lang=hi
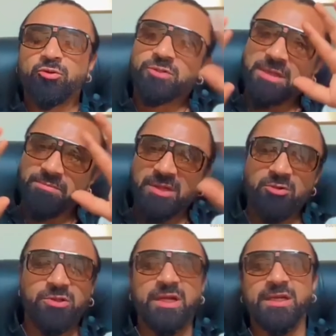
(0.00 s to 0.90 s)
हिंदुस्तान
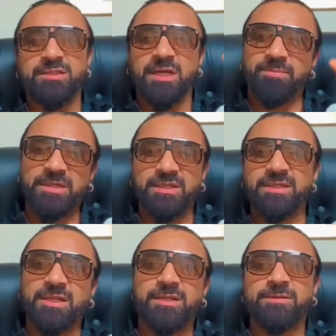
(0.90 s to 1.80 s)
बंद हो जाएगा चार पांच
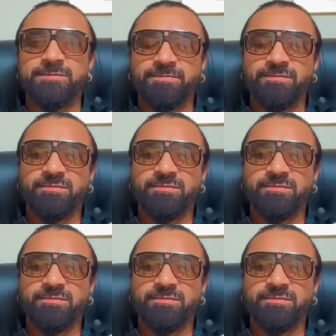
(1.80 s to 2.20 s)
दिन के लिए